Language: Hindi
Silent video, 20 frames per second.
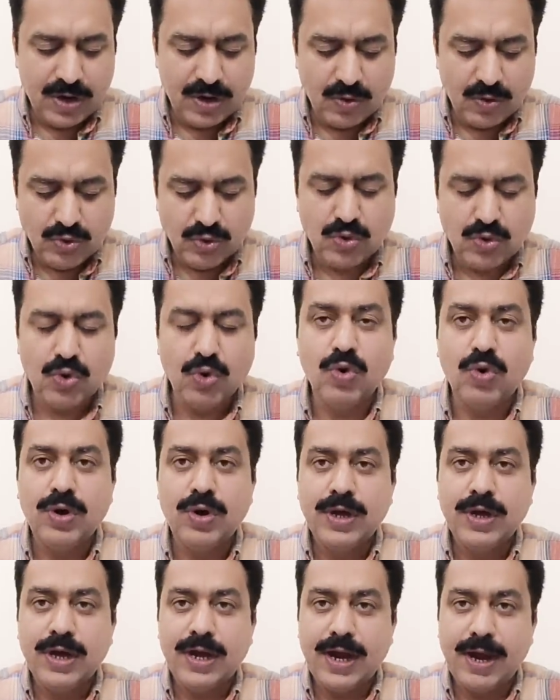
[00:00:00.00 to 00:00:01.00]
उनको
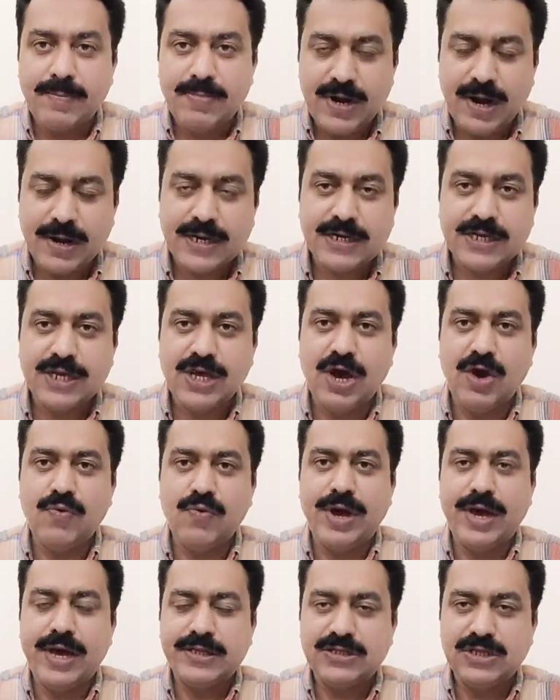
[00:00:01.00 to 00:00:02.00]
एबडक्ट किया
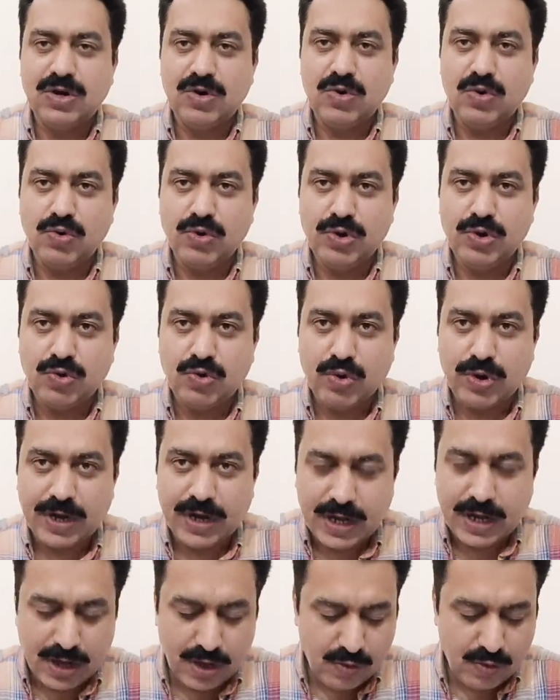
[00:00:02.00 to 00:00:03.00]
हुआ है जिन लोगों ने उनको
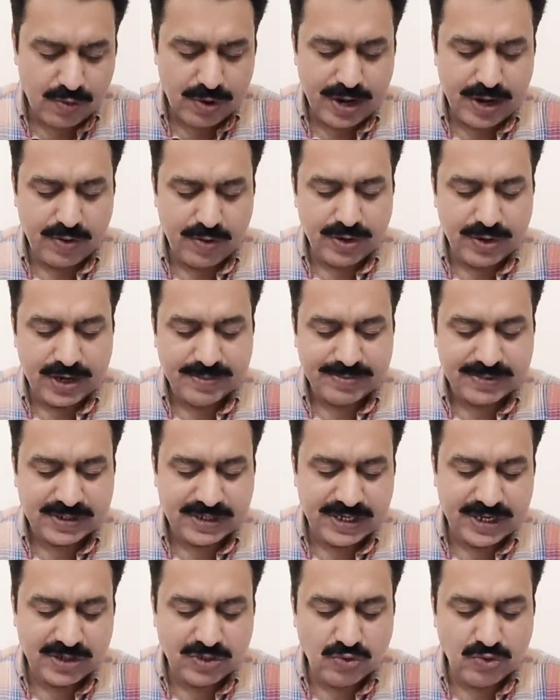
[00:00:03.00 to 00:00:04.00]
रखा हुआ है उनके
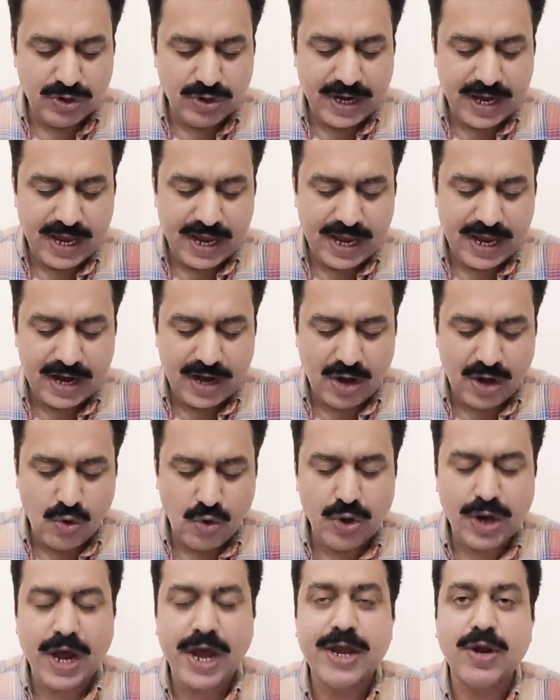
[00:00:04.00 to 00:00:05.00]
पसीने छूट गए हैं
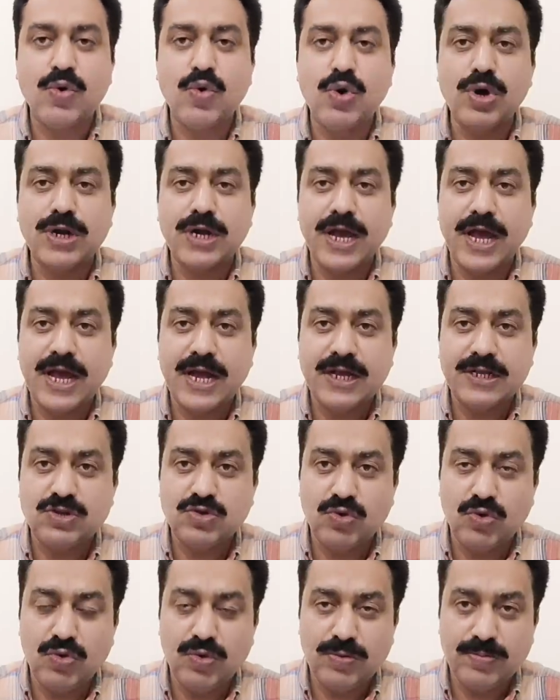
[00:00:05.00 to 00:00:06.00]
लाहौर हाई कोर्ट का एक
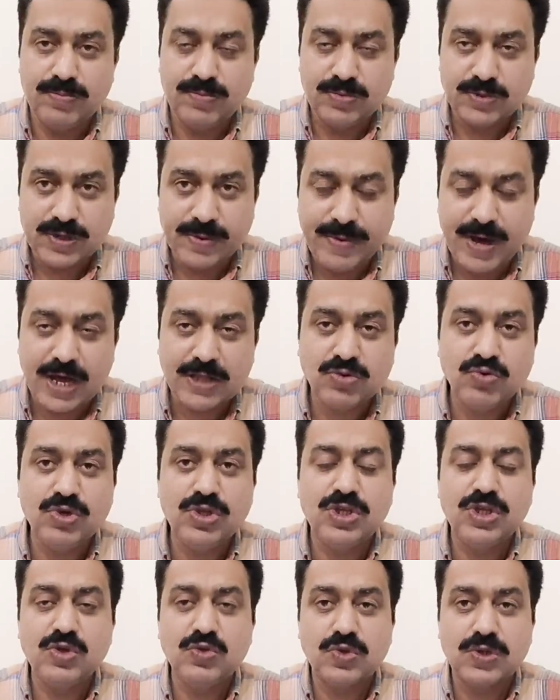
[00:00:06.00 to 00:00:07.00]
जो समात हुई
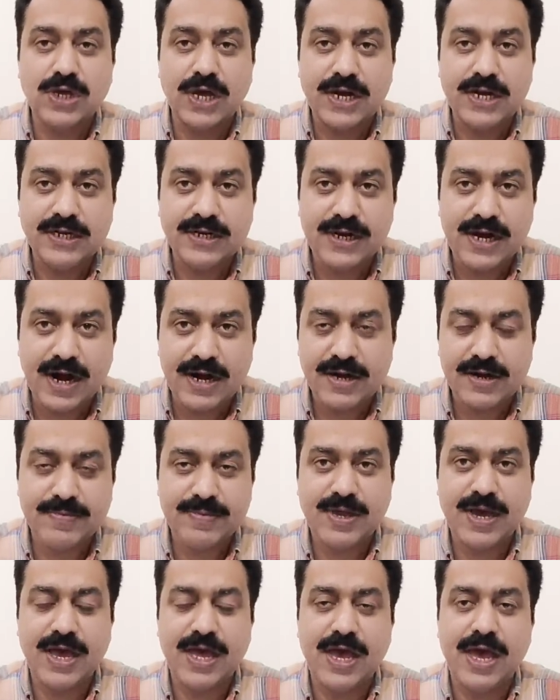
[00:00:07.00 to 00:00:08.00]
थी उसका रिटर्न आर्डर
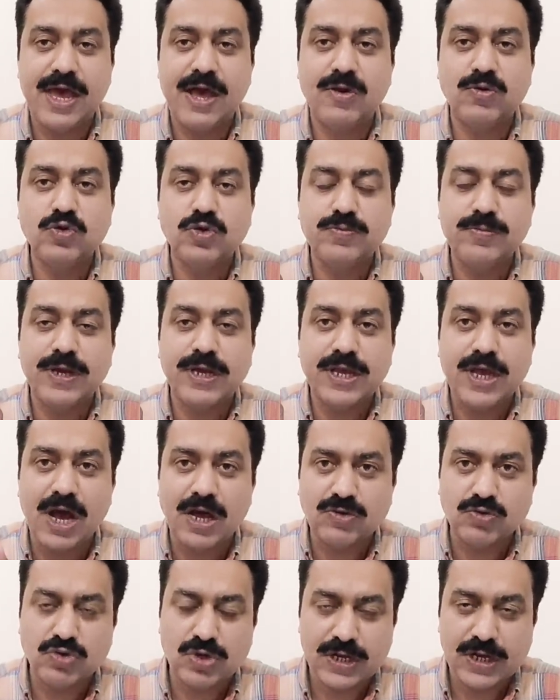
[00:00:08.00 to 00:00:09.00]
भी आया है उसमें क्या
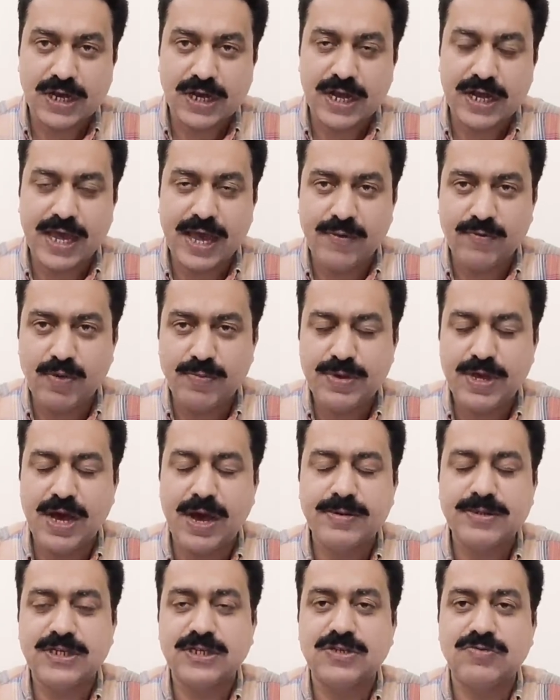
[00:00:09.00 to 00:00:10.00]
कुछ लिखा गया है वो भी
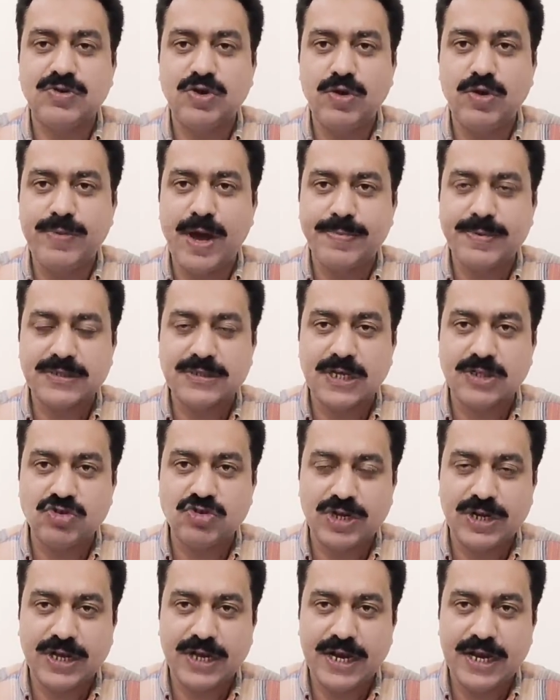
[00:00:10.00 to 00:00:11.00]
आज की इस वीडियो में आपके साथ
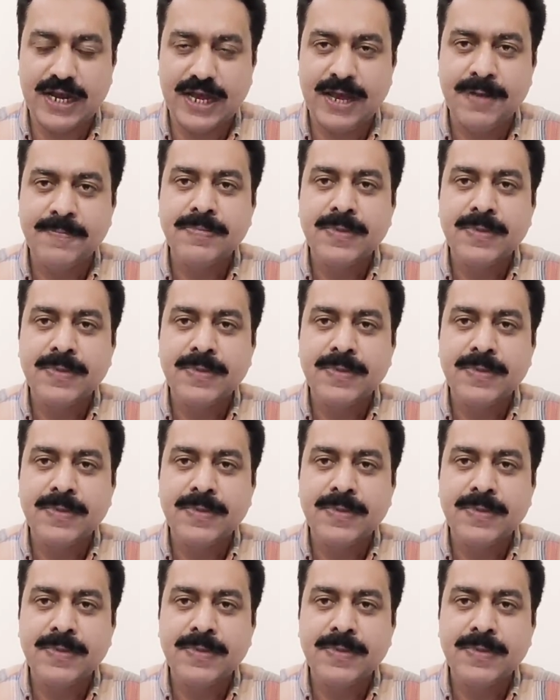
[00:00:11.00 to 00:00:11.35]
शेयर करेंगे